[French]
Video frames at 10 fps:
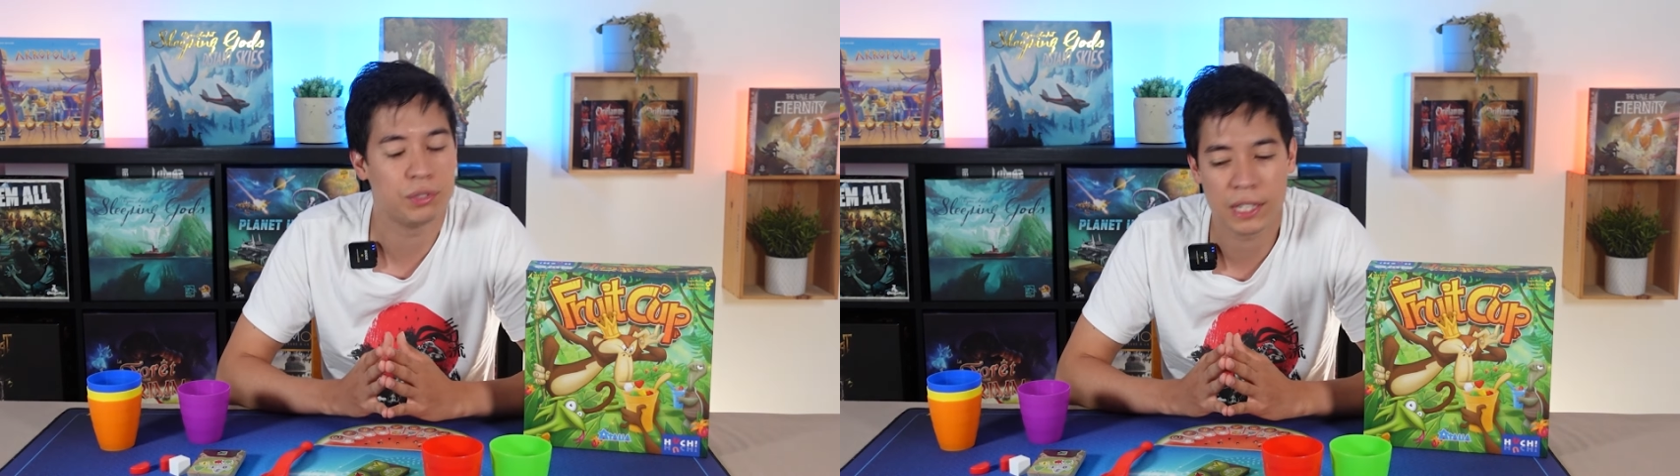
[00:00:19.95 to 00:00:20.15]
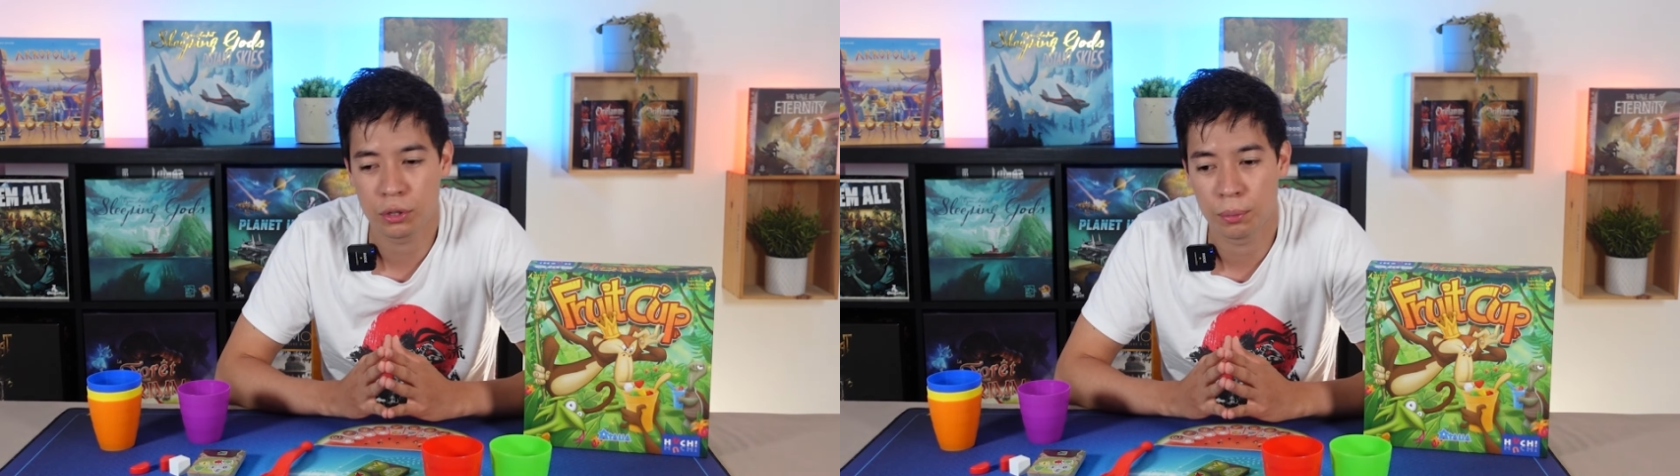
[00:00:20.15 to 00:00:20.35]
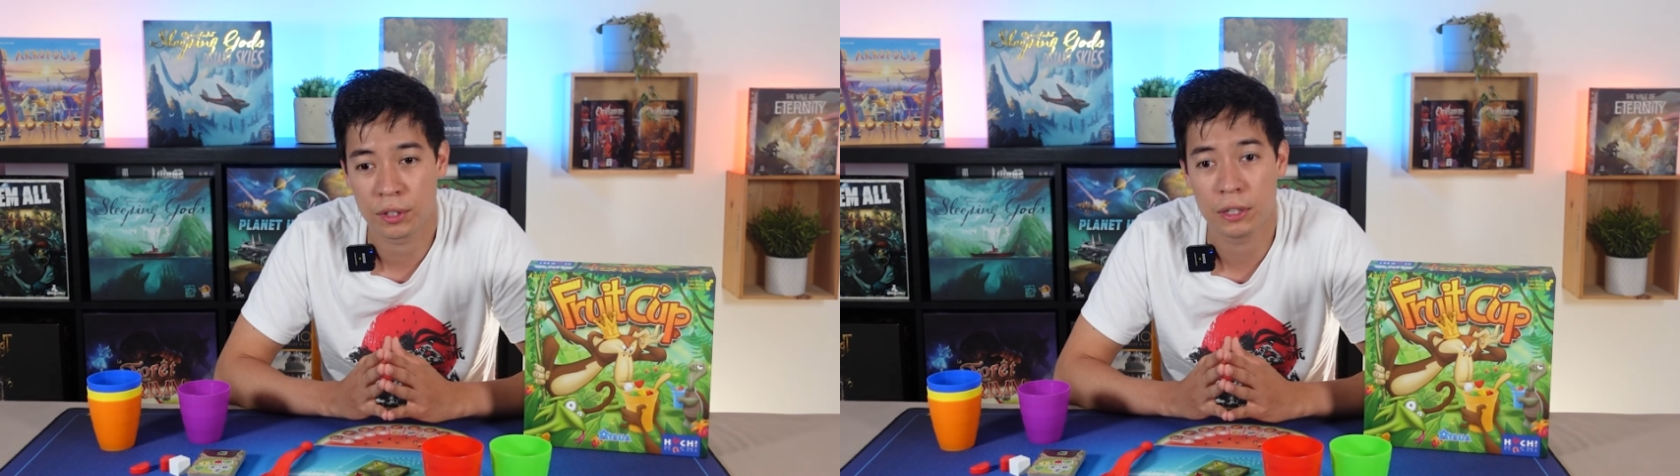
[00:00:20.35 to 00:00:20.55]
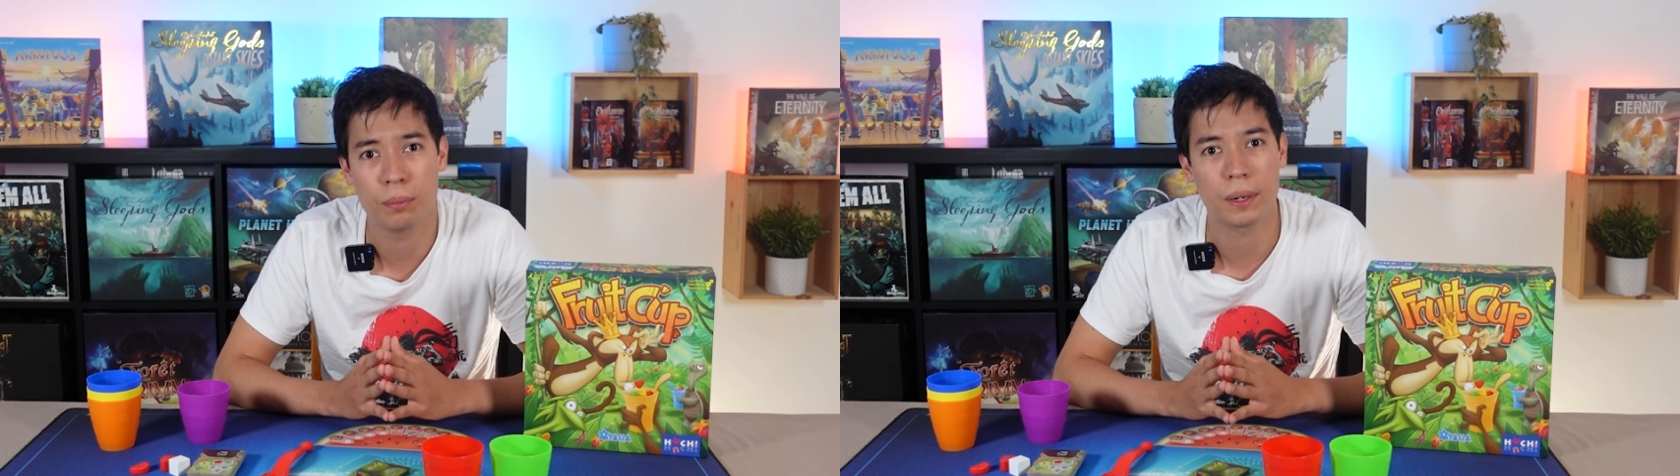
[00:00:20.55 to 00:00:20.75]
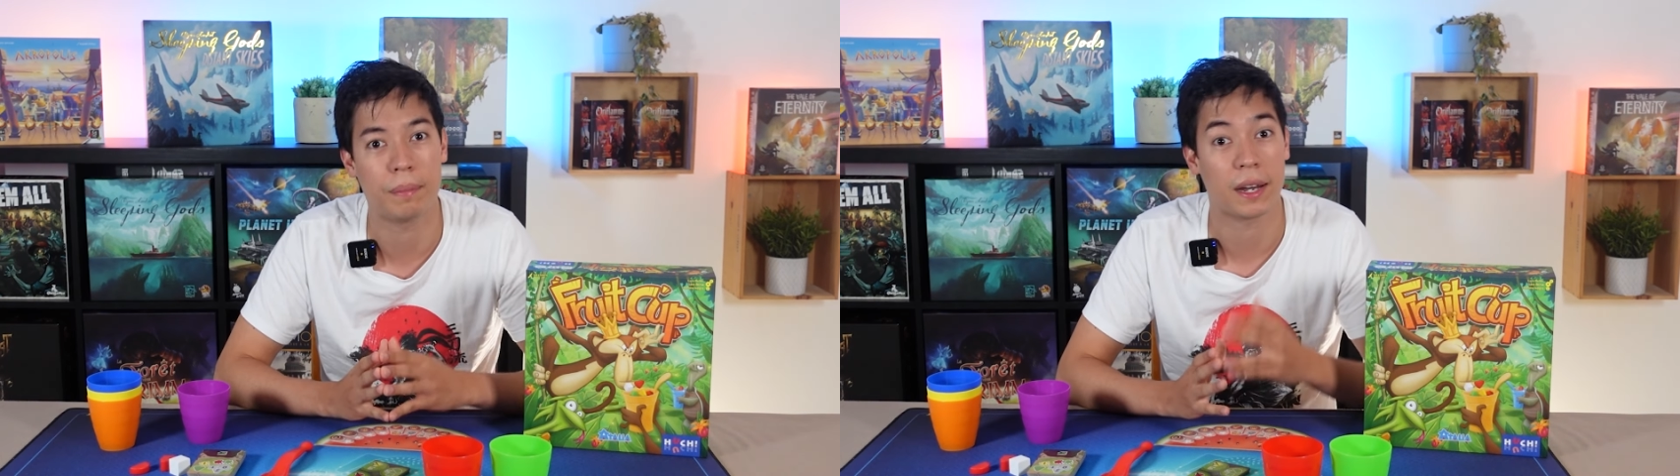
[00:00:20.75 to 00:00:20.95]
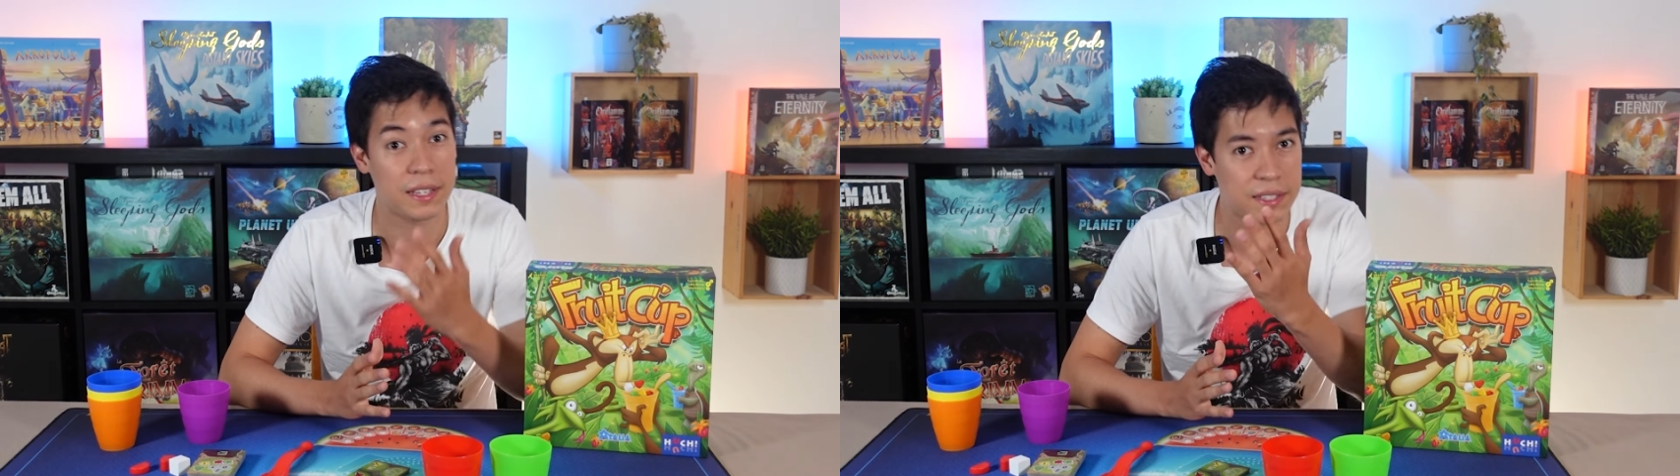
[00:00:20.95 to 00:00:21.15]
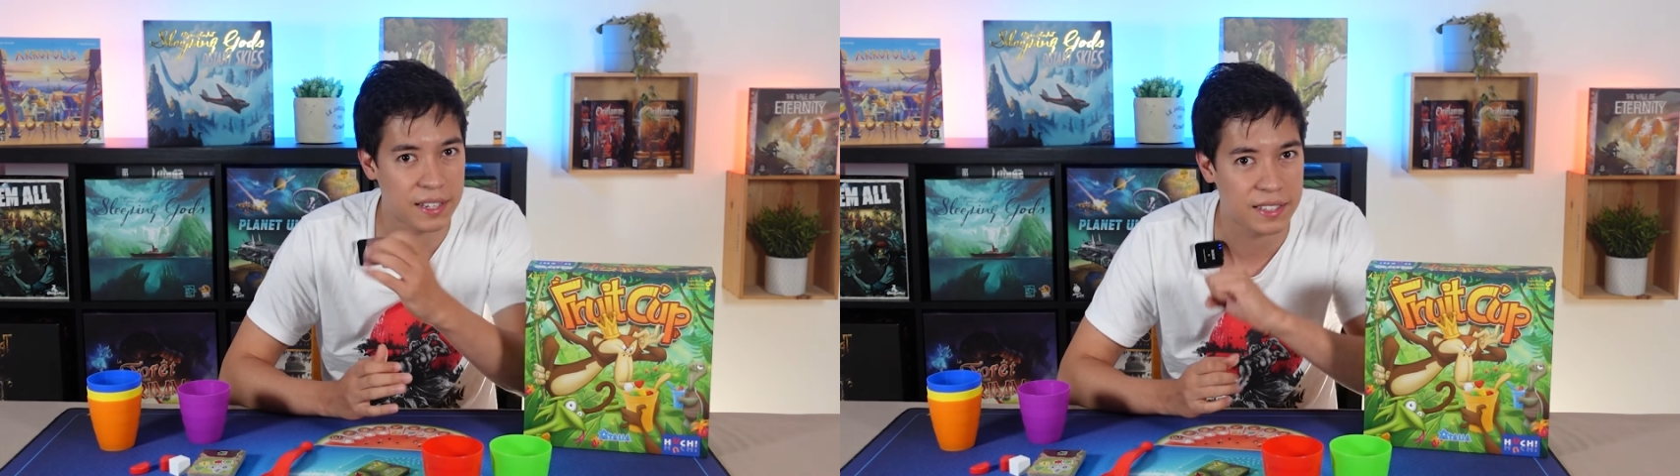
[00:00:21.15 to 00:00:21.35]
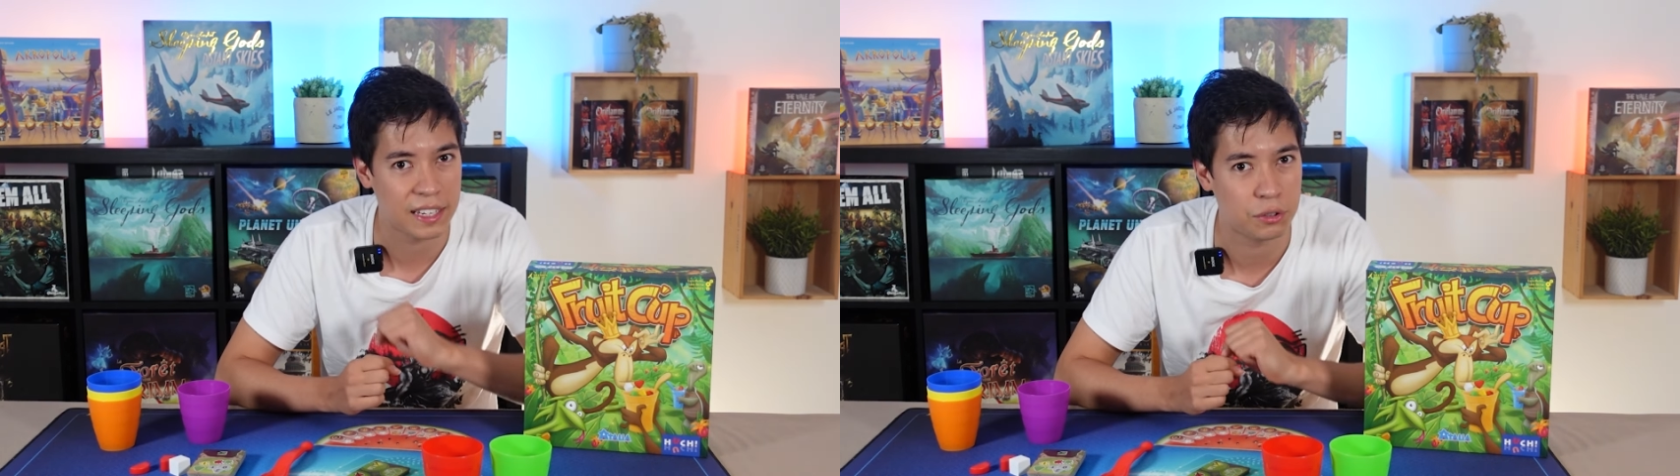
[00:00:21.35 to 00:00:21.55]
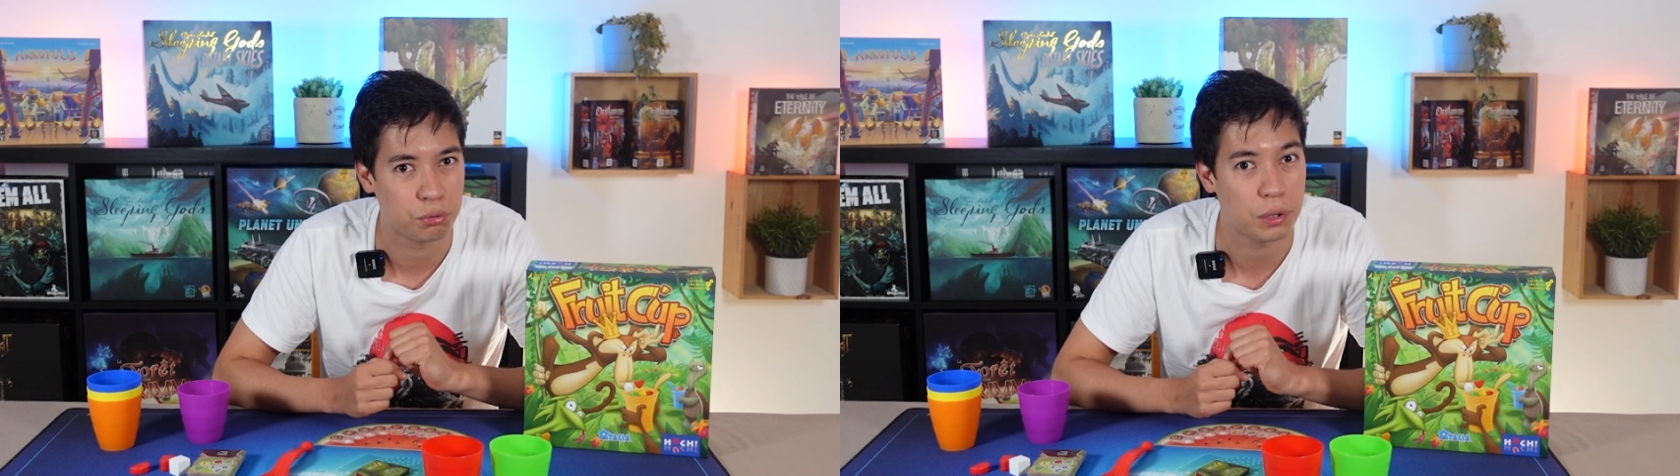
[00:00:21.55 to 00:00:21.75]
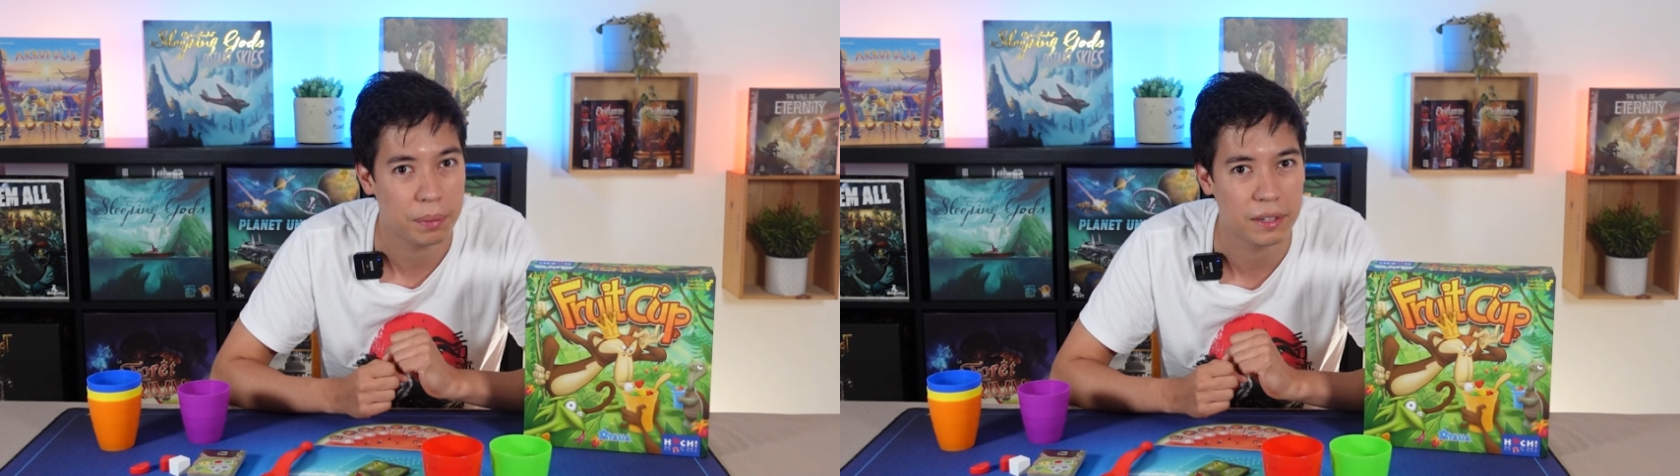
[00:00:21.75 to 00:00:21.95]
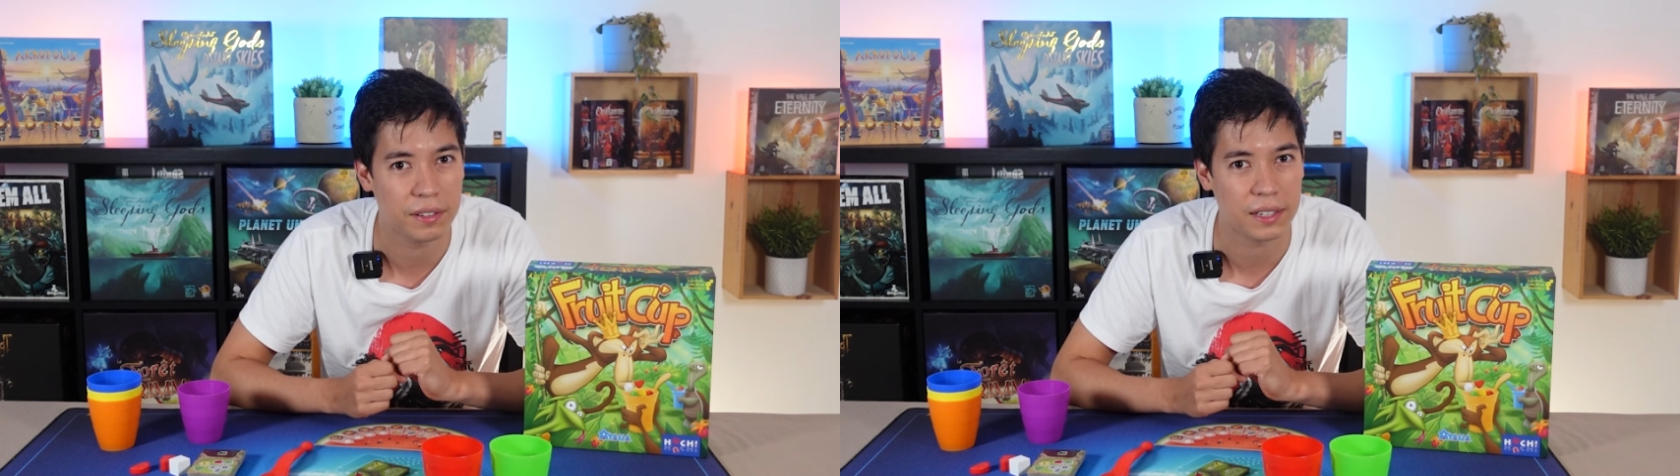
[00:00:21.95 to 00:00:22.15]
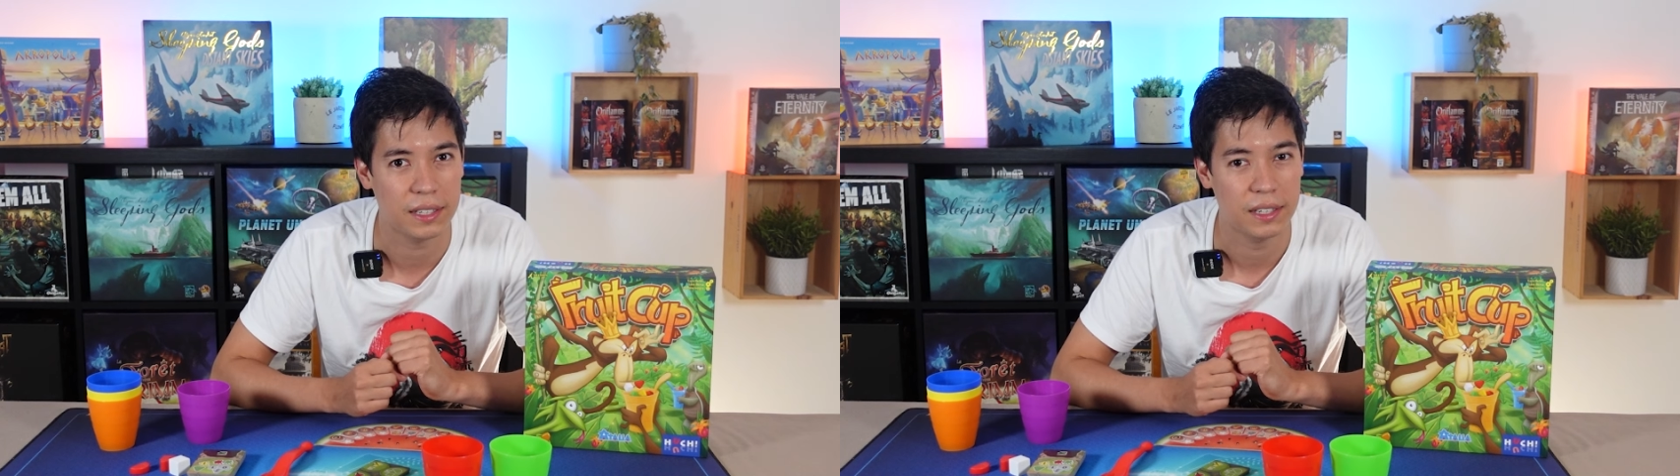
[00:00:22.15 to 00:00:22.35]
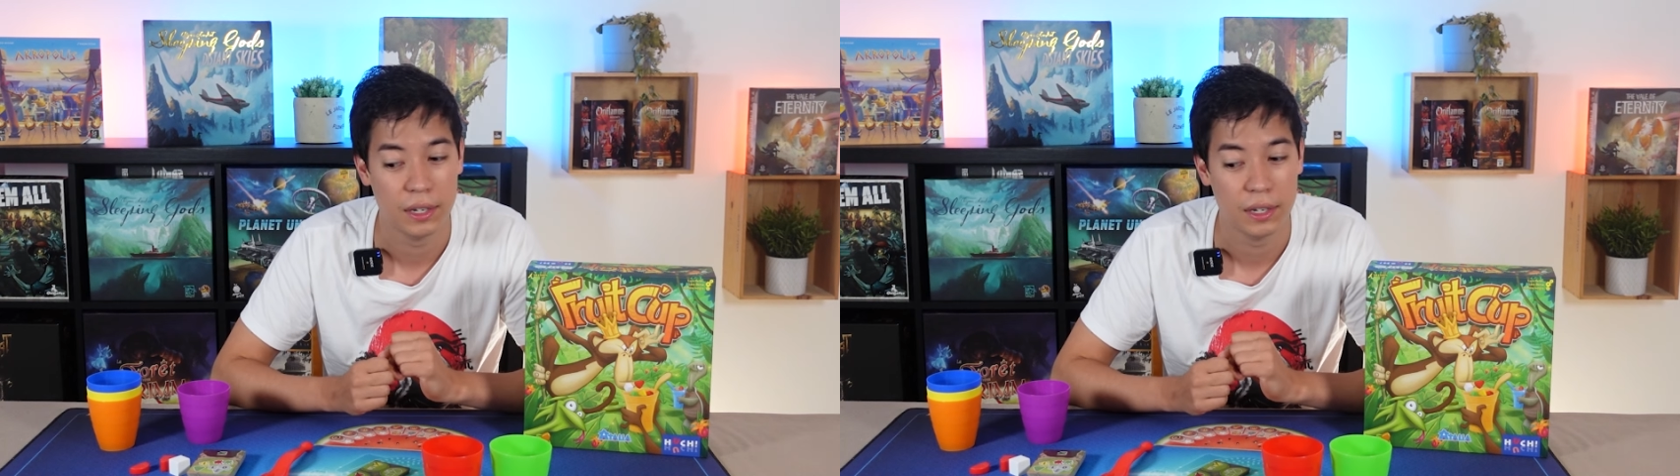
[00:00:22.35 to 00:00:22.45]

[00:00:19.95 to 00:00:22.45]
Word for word: vous a demandé de préparer sa salade de fruits préférée.